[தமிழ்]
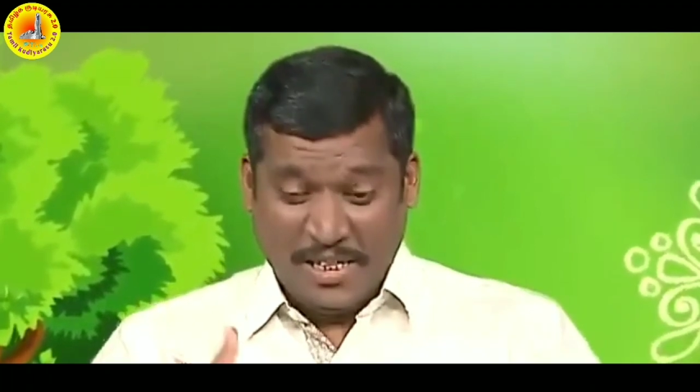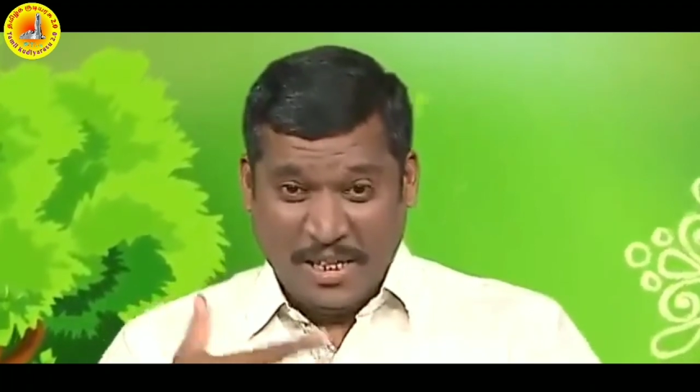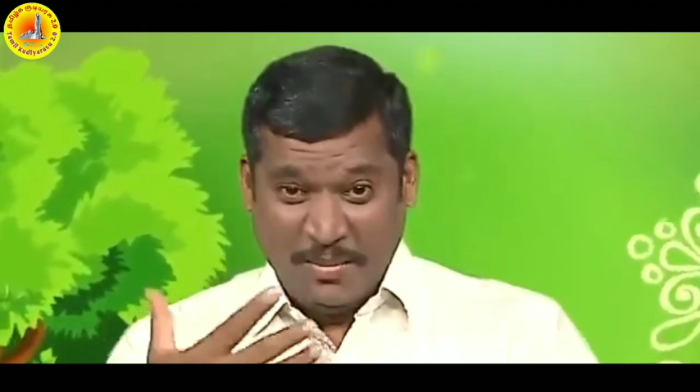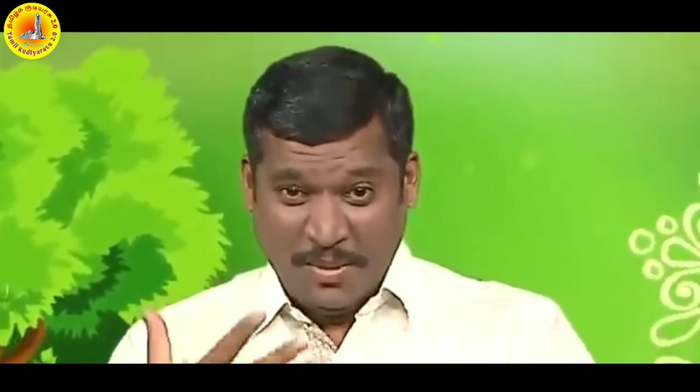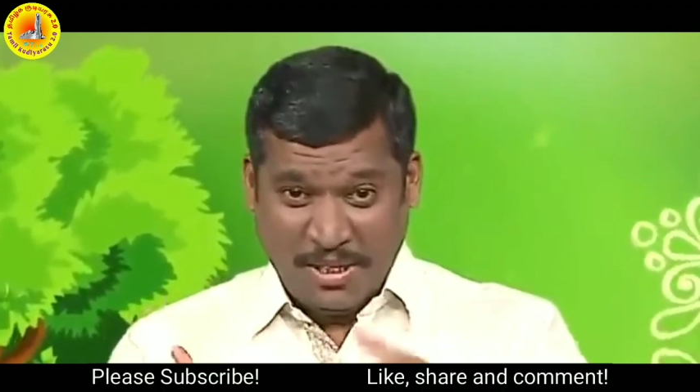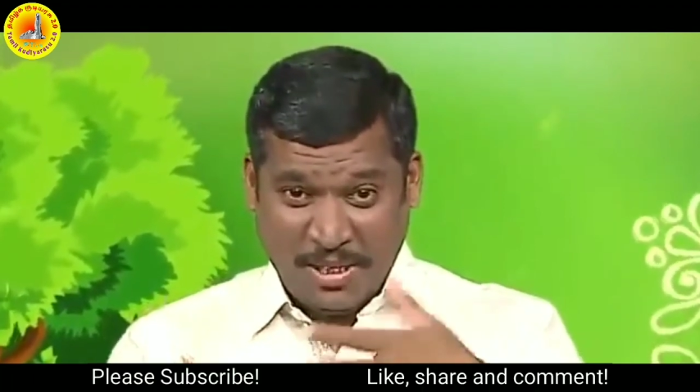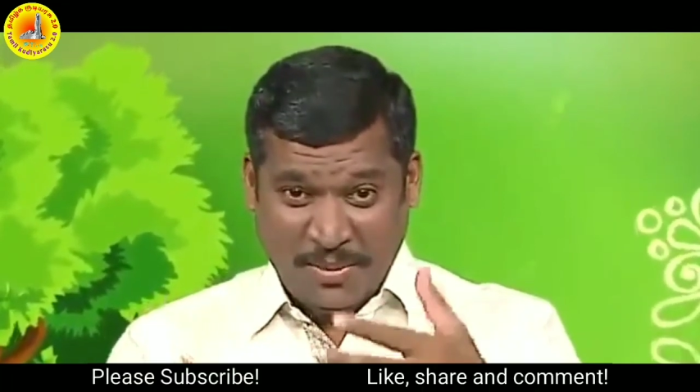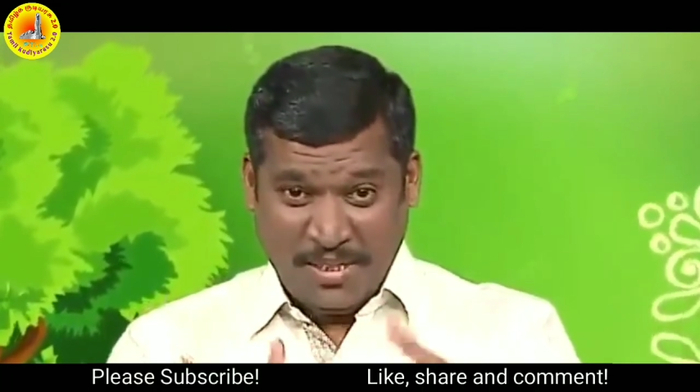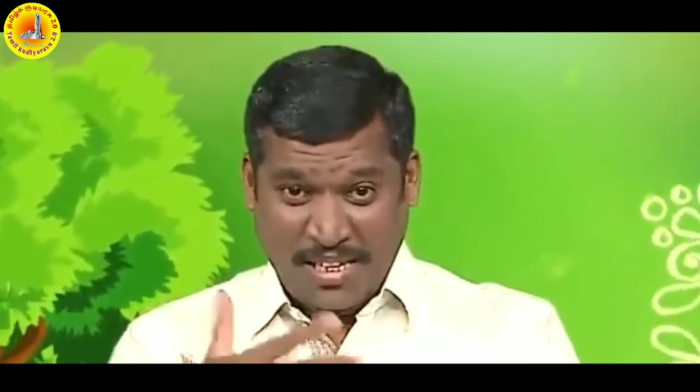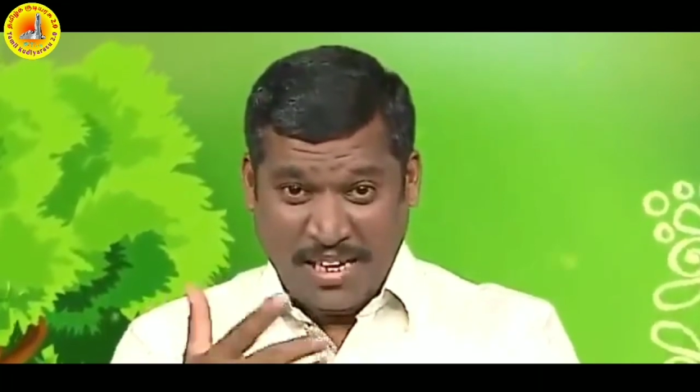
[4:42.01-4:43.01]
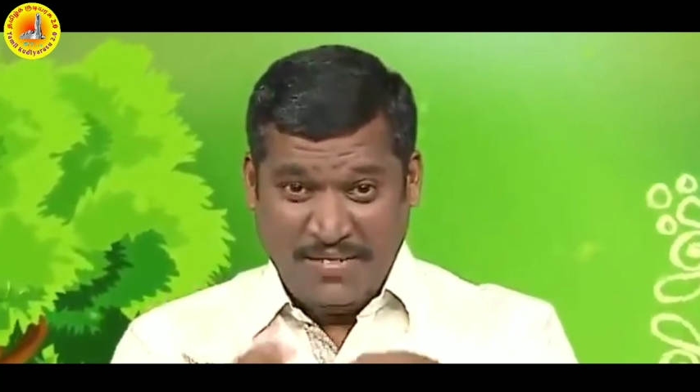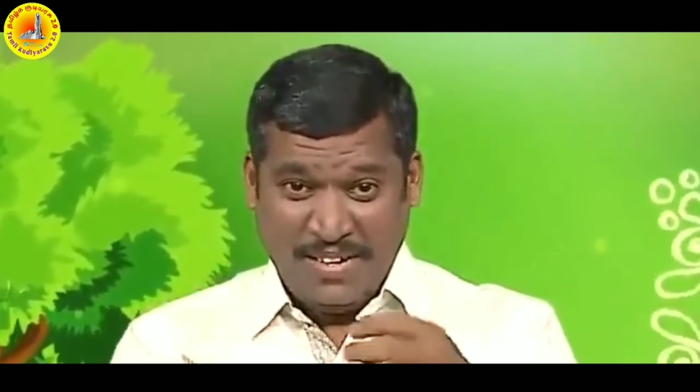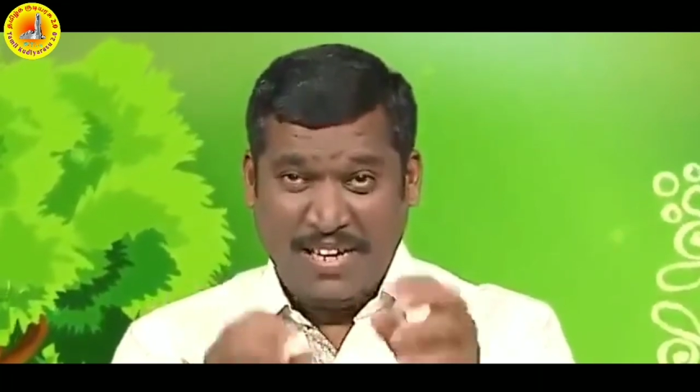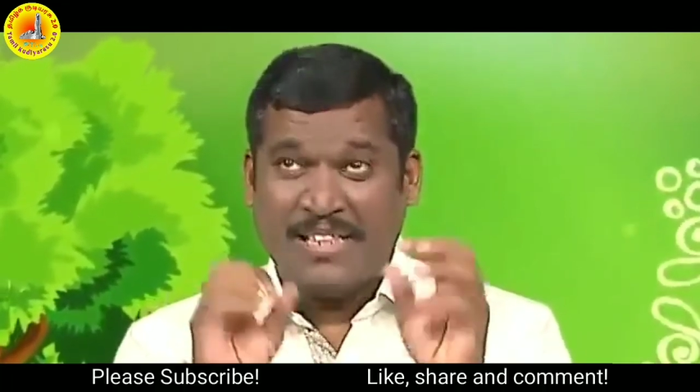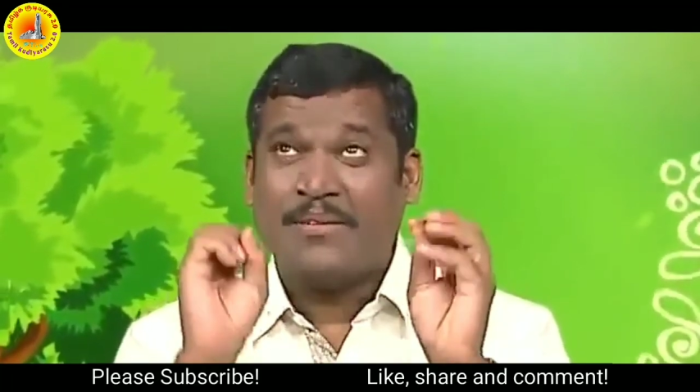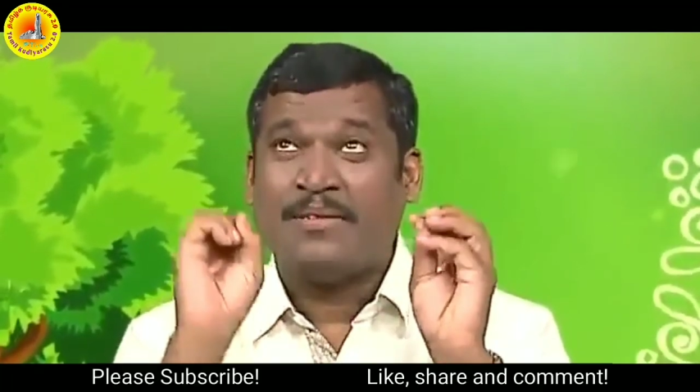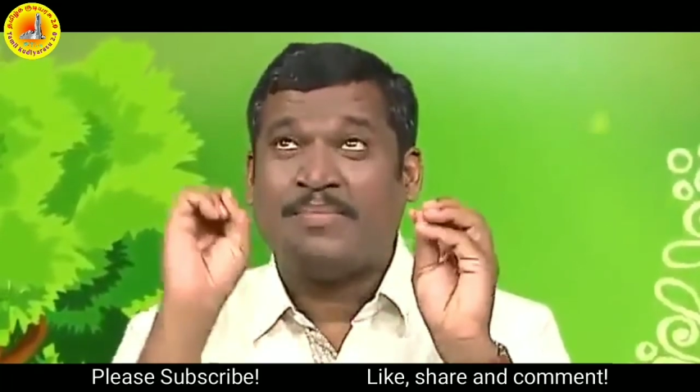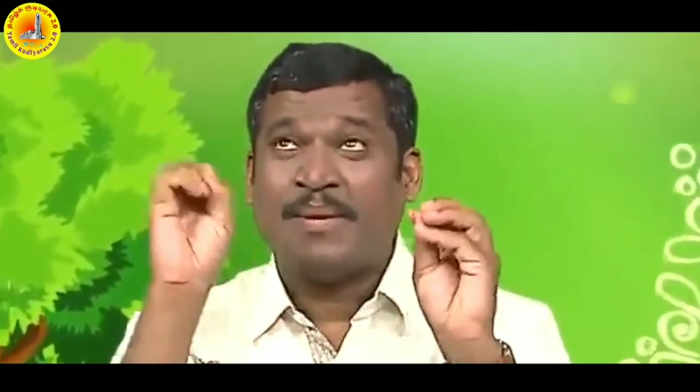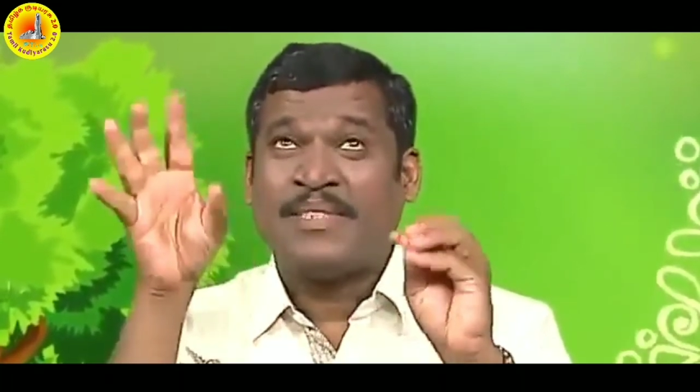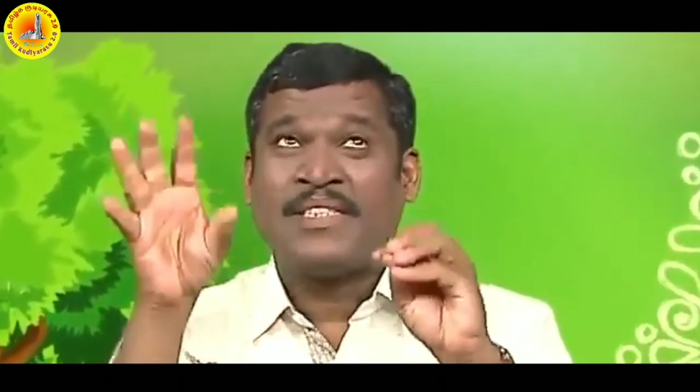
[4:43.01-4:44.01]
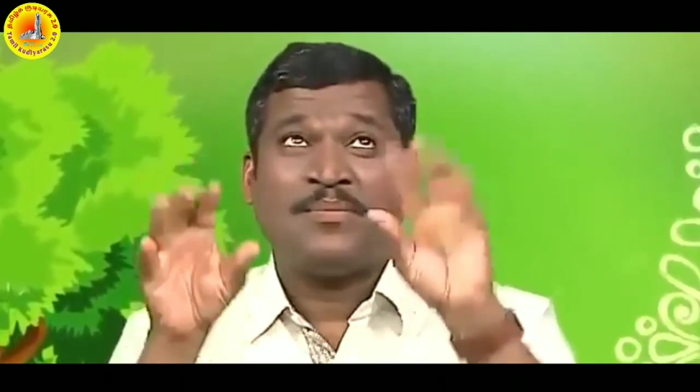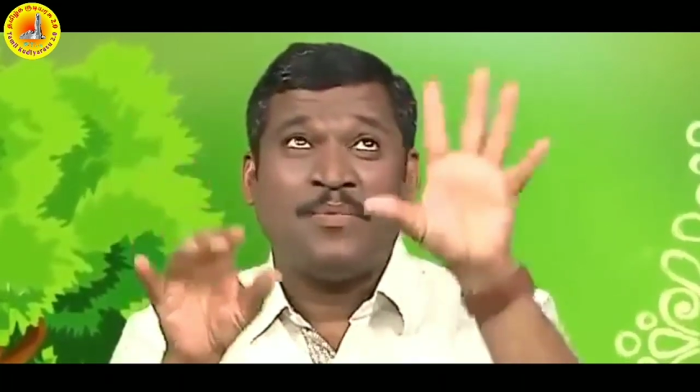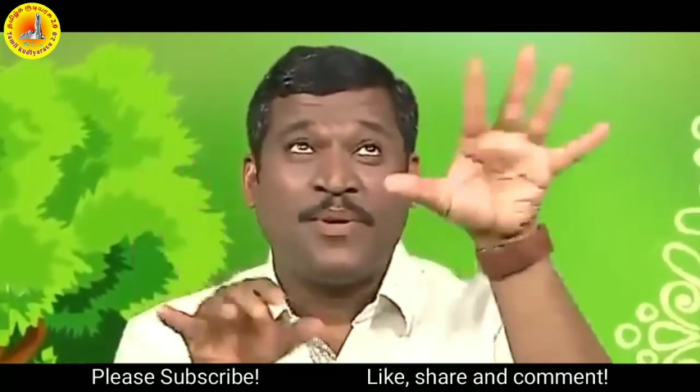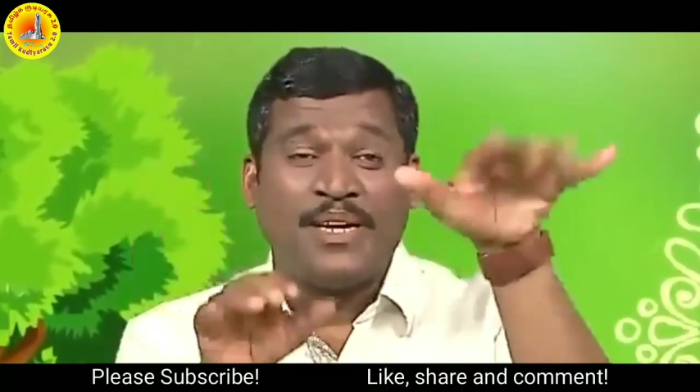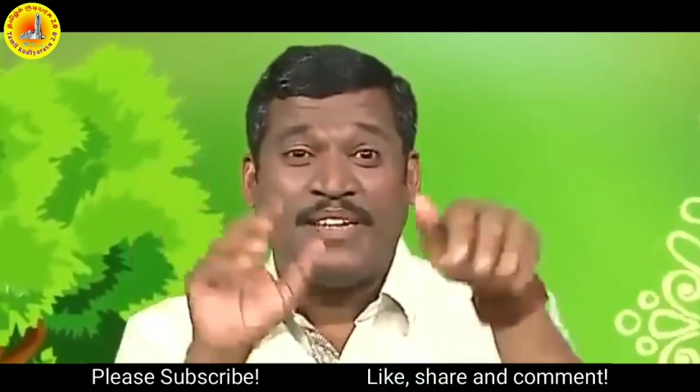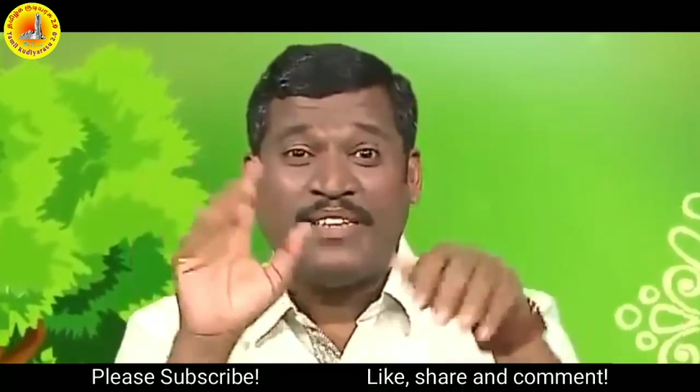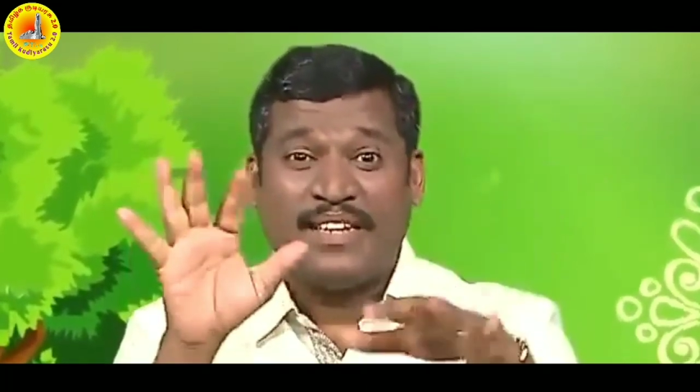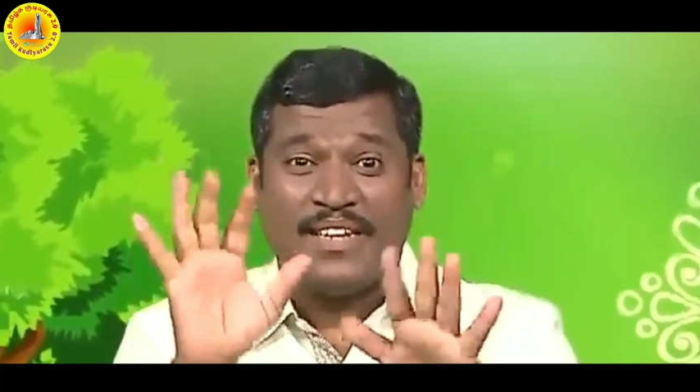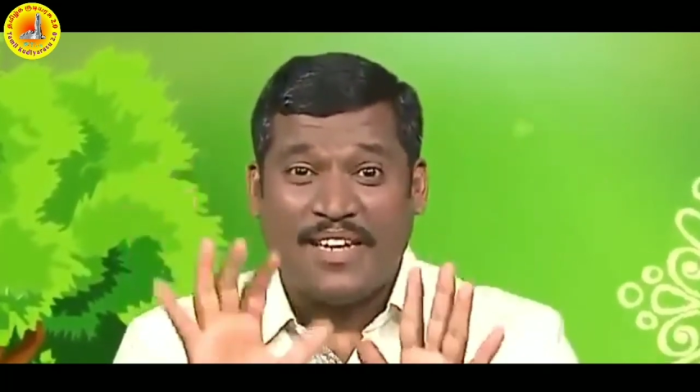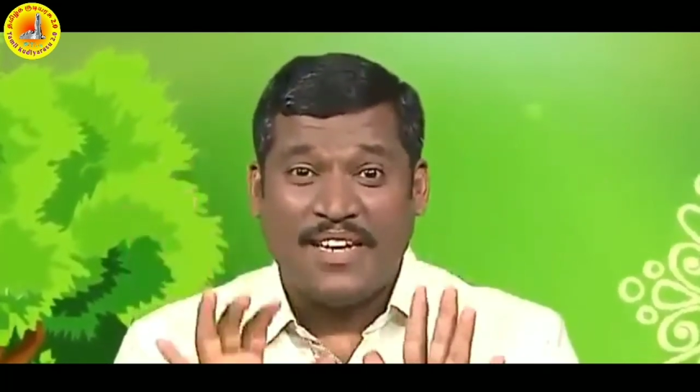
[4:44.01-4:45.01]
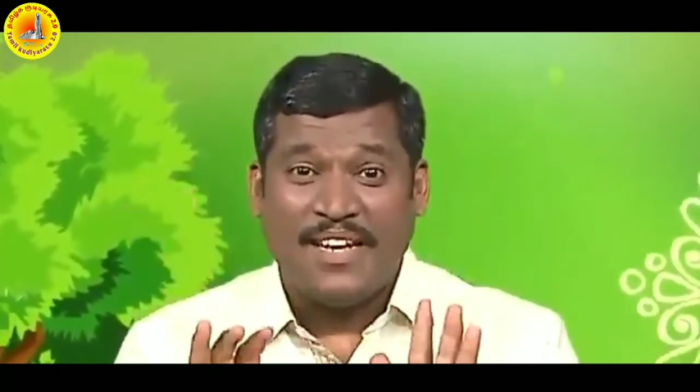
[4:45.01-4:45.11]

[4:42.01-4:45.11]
திரும்ப திரும்ப இந்த கேள்விகளை இந்த பிரபஞ்சத்தில் போட்டே இருந்தீங்கன்னா